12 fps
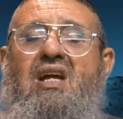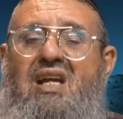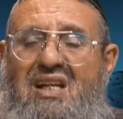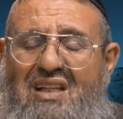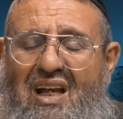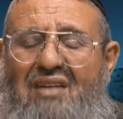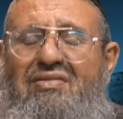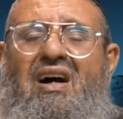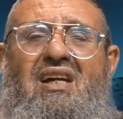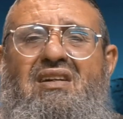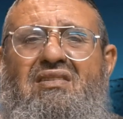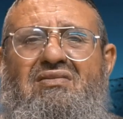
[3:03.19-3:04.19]
Et il
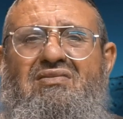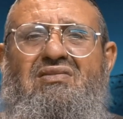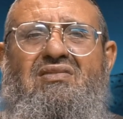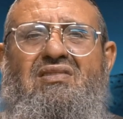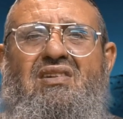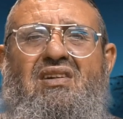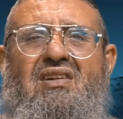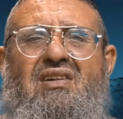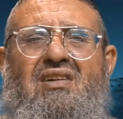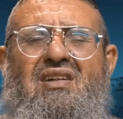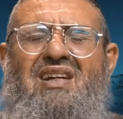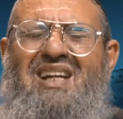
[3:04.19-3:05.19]
travaille.
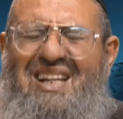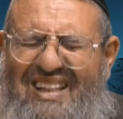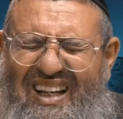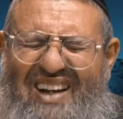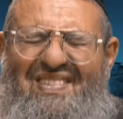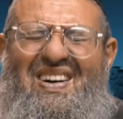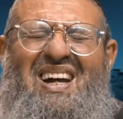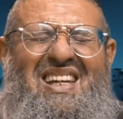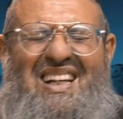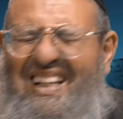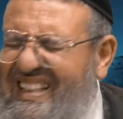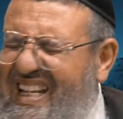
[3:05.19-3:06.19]
Il travaille,
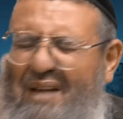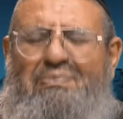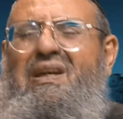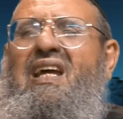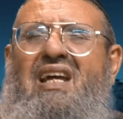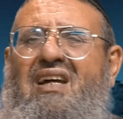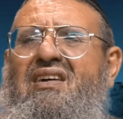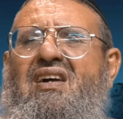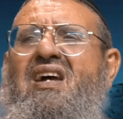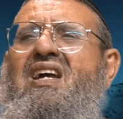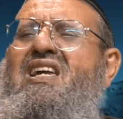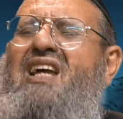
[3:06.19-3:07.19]
il casse la pierre,
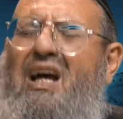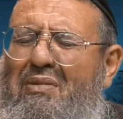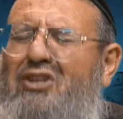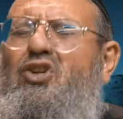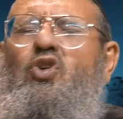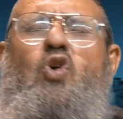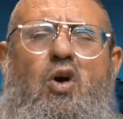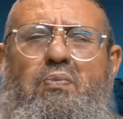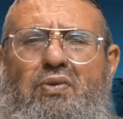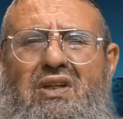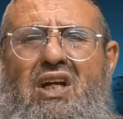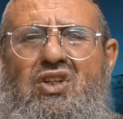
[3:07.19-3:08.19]
il ramasse encore un
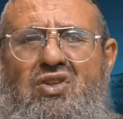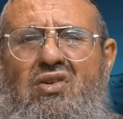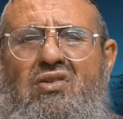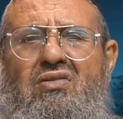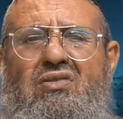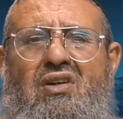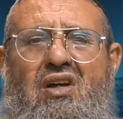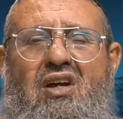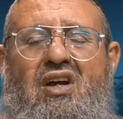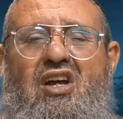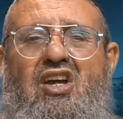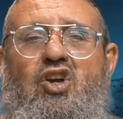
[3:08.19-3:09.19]
peu d'argent.
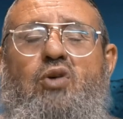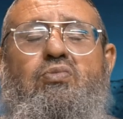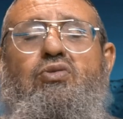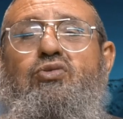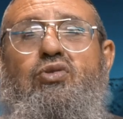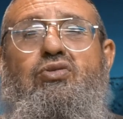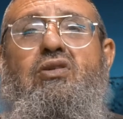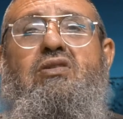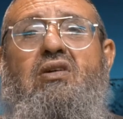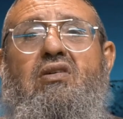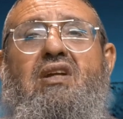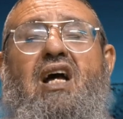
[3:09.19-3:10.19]
Et au bout de
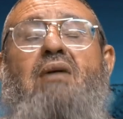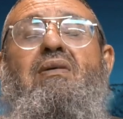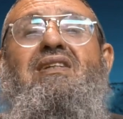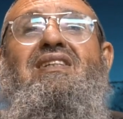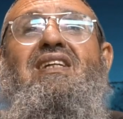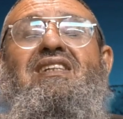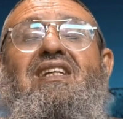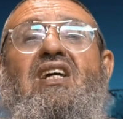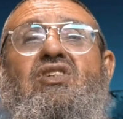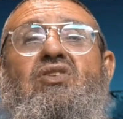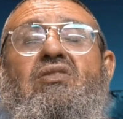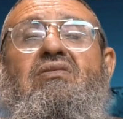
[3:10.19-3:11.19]
deux ans, il a ramassé assez
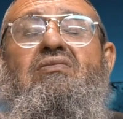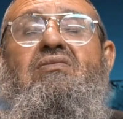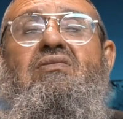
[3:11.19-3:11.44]
d'argent.